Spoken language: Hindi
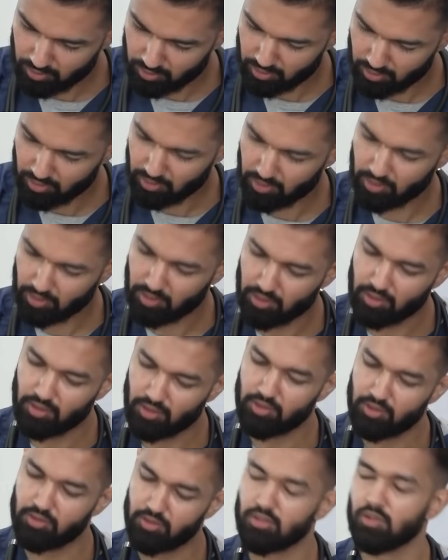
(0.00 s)
में समझेंगे
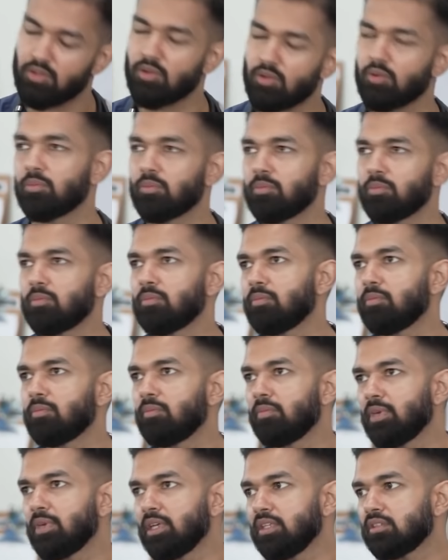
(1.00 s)
और
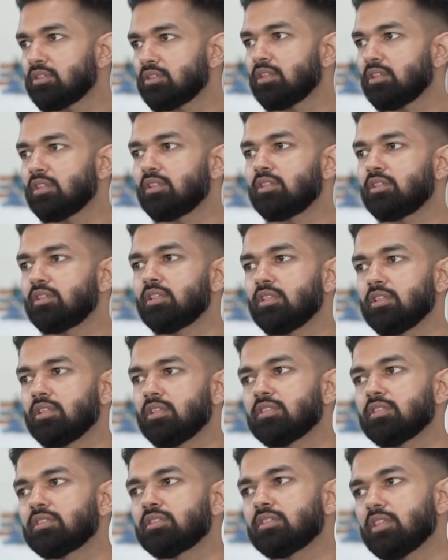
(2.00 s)
आपके लिए
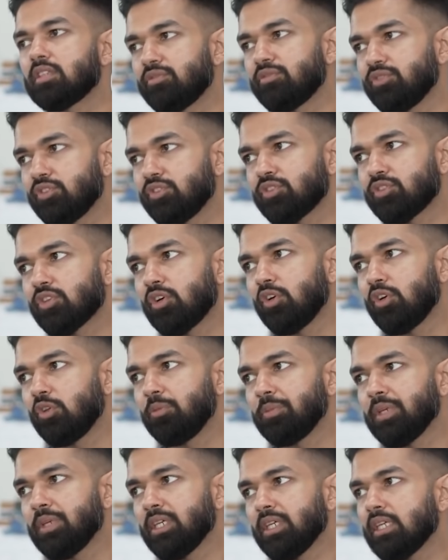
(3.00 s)
कस्टमाइज्ड
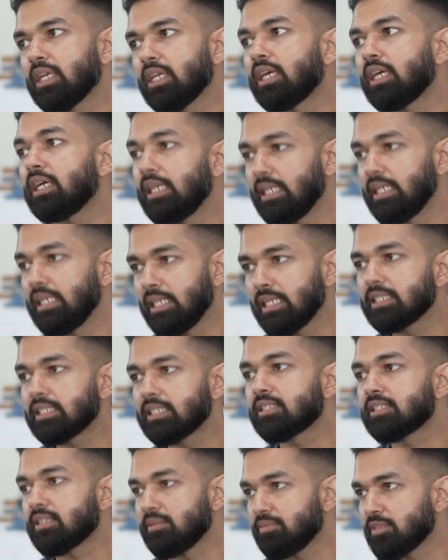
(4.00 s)
प्रोग्राम डिज़ाइन
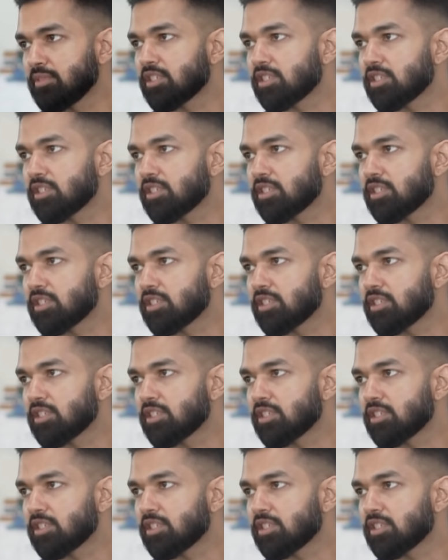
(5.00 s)
करेंगे